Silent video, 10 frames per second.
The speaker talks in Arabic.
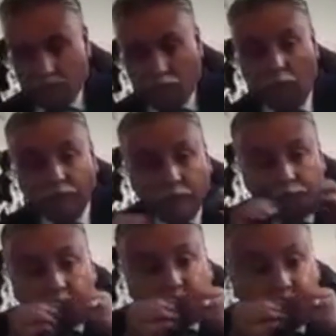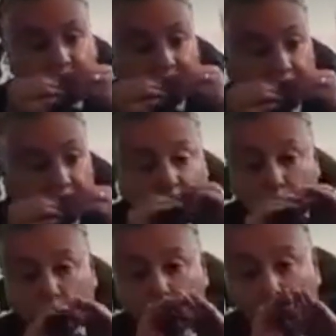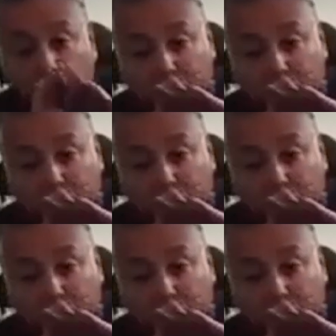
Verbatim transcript: وحده ما كايناش ذاك الموضوع ما